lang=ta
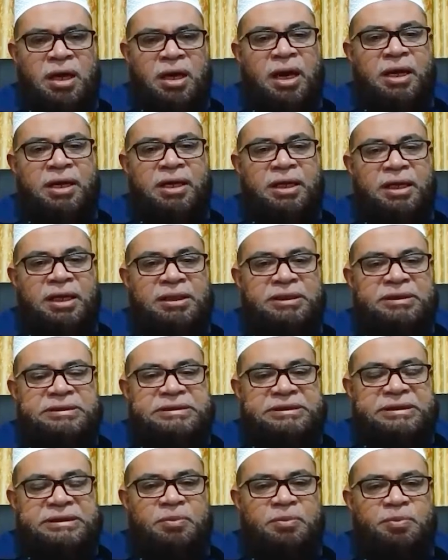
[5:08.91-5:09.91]
காலிலே
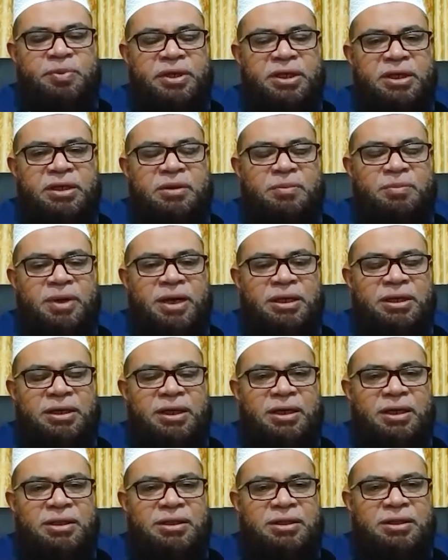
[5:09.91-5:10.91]
செருப்பு இருக்க
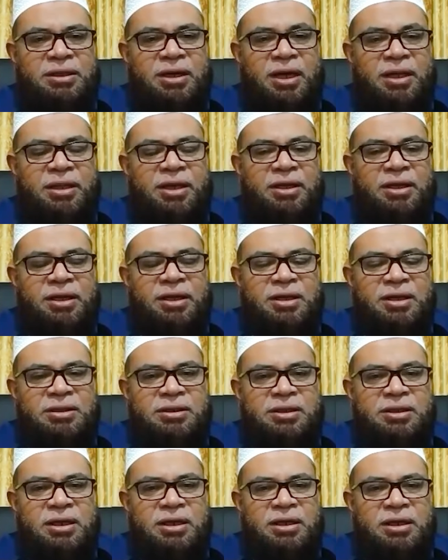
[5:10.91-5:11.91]
மாட்டாது அதே
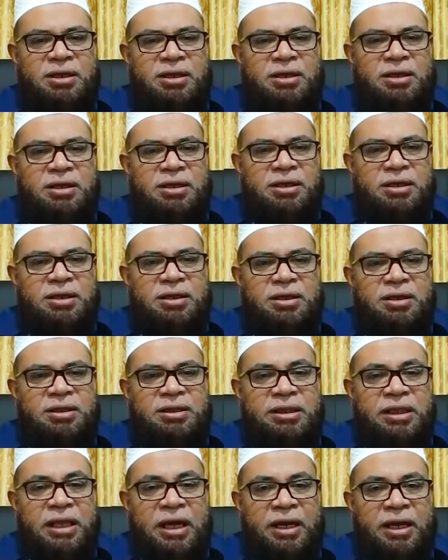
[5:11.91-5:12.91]
நேரத்தில்
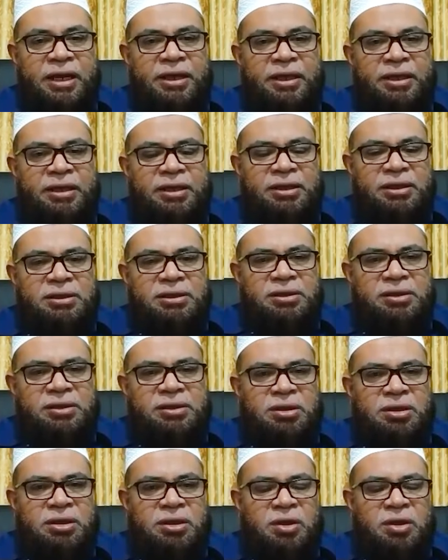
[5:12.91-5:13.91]
தரை
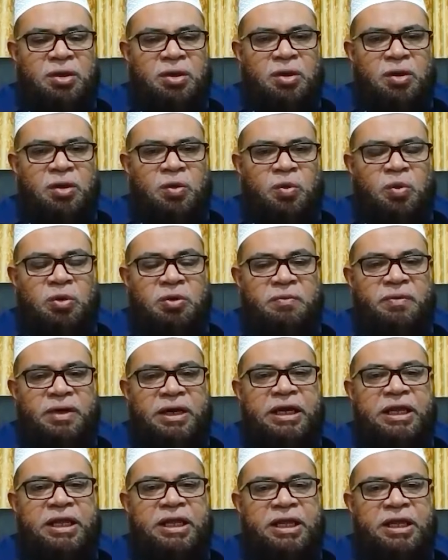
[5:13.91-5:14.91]
ஒரு
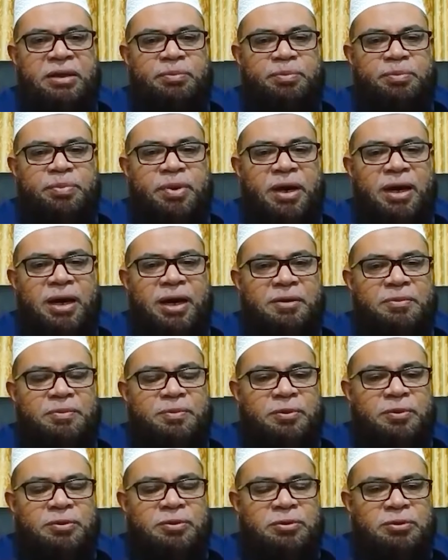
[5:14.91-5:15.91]
வெள்ளி பாலை
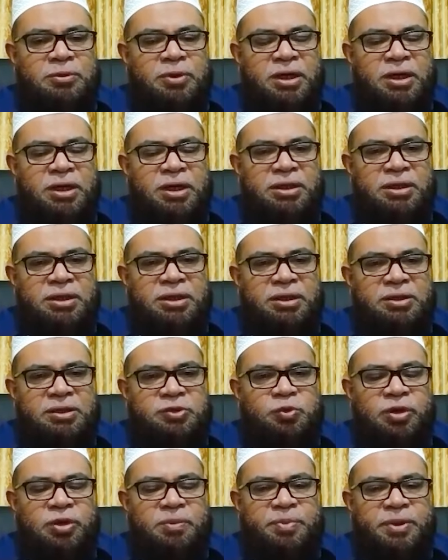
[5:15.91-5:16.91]
போன்று அல்லது
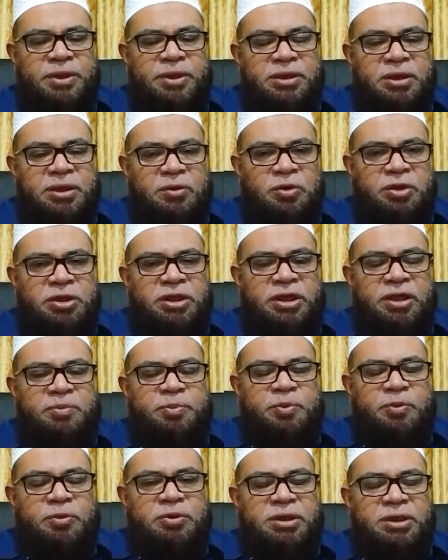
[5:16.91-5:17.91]
சுடப்பட்ட ரொட்டியை
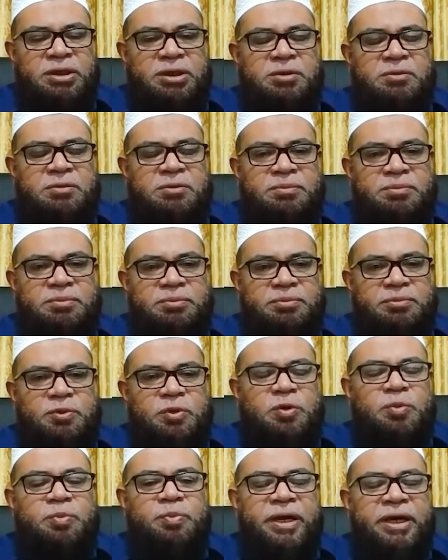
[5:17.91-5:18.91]
போன்றிருக்கும்
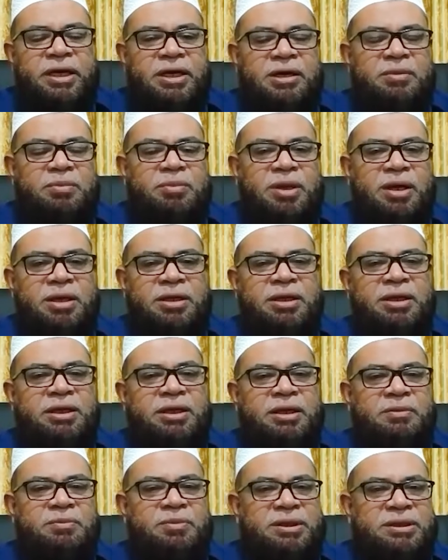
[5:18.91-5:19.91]
ஒரு பயங்கரமான
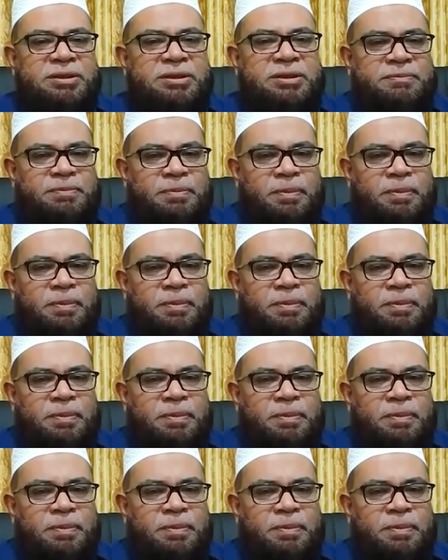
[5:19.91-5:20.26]
இடம் அது